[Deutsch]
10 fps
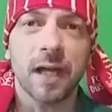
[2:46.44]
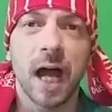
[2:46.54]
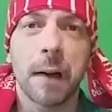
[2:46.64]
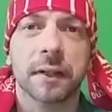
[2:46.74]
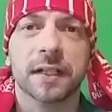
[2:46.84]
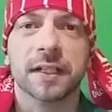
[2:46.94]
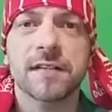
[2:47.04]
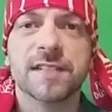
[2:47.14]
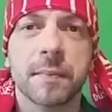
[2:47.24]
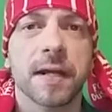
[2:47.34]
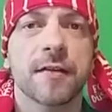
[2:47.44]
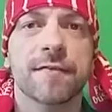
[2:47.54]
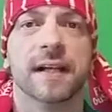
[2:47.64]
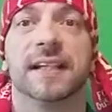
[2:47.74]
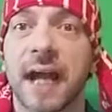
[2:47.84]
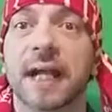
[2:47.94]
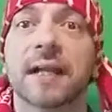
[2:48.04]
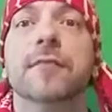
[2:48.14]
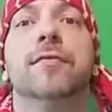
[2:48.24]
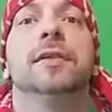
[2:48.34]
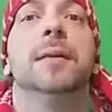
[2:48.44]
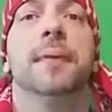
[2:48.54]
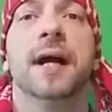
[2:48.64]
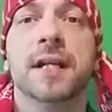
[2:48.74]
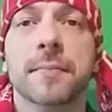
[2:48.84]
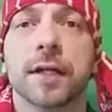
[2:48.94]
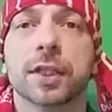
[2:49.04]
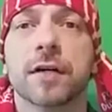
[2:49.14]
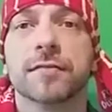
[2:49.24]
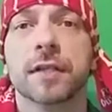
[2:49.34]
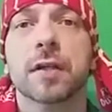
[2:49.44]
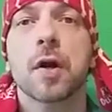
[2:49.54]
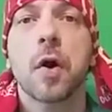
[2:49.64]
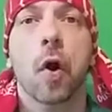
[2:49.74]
Aber das hilft im Endeffekt keinen von den beiden Mannschaften